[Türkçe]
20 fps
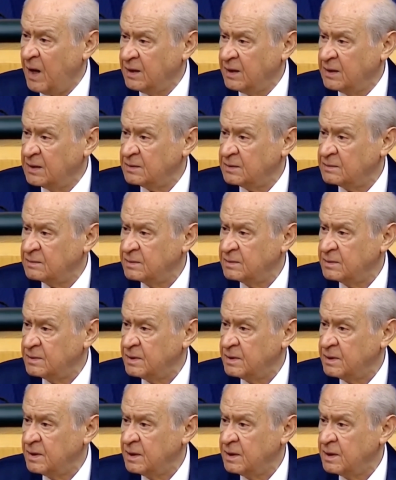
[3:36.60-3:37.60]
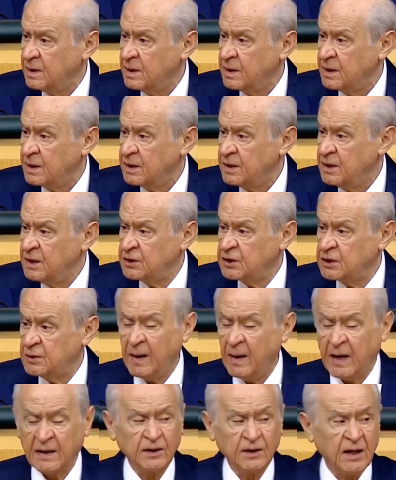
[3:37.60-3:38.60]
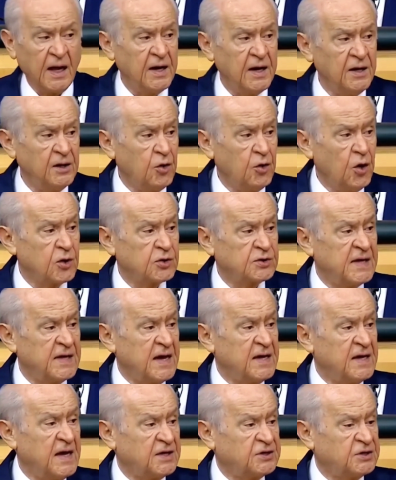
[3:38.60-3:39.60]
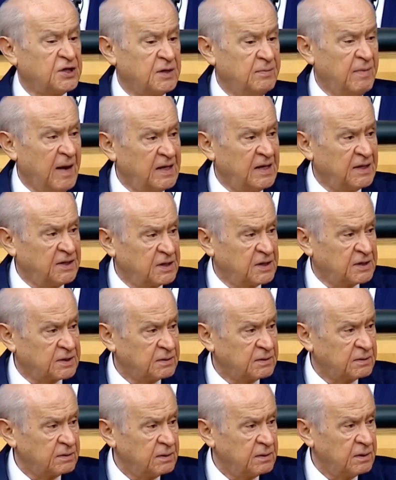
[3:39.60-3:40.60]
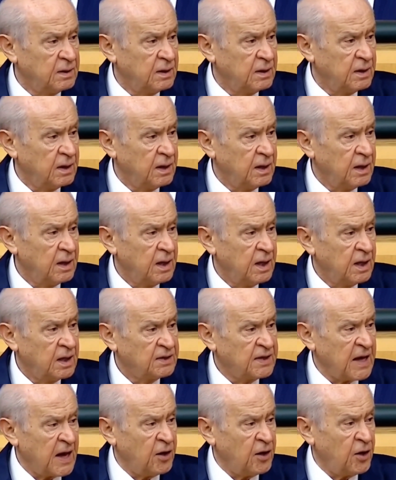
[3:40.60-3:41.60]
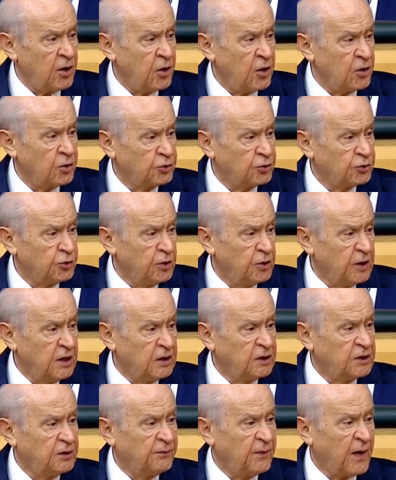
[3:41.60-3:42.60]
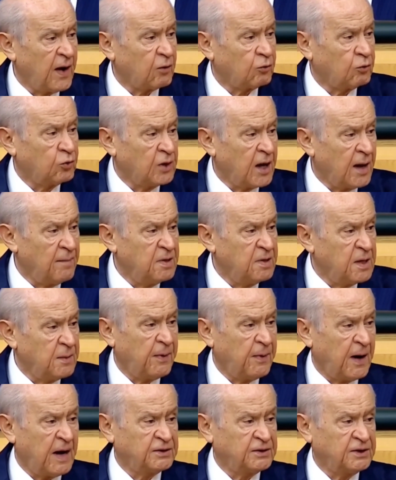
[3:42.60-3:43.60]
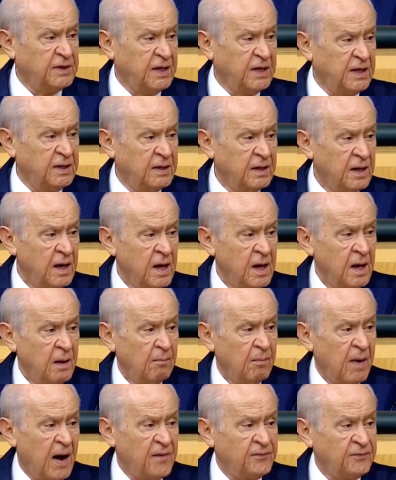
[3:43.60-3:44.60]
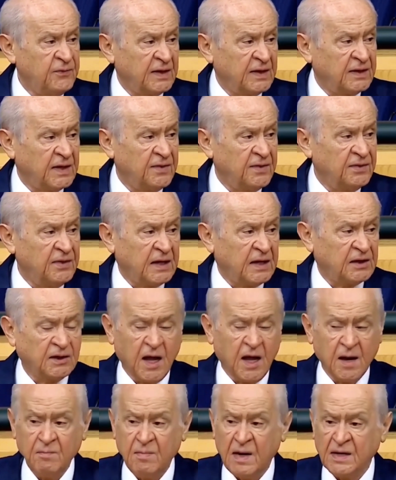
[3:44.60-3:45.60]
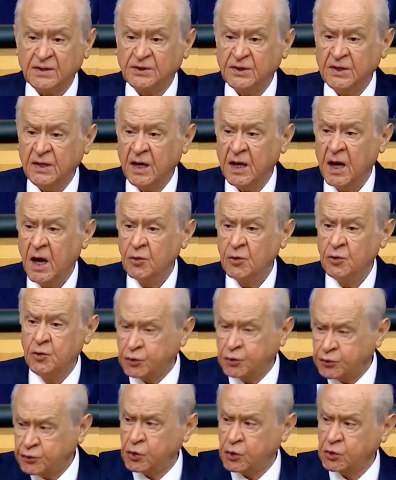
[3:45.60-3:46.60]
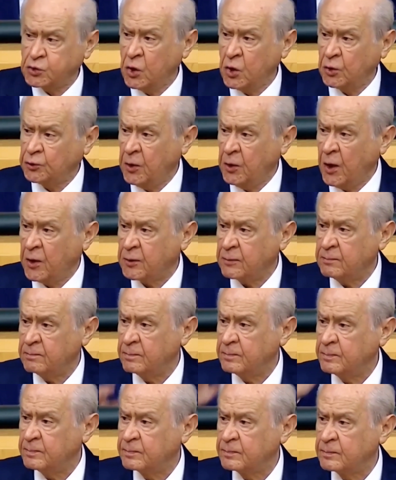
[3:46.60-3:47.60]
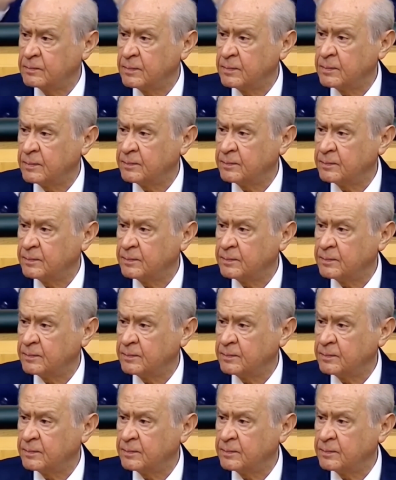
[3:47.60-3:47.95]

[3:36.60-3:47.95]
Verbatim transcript: Allah peygamber aşkına soruyorum yani. Peygamberimiz Hazreti Mustafa Muhammed sallallahu aleyhi ve sellem biz onun ümmetinden değil miyiz? Bizim peygamberimiz böyle bir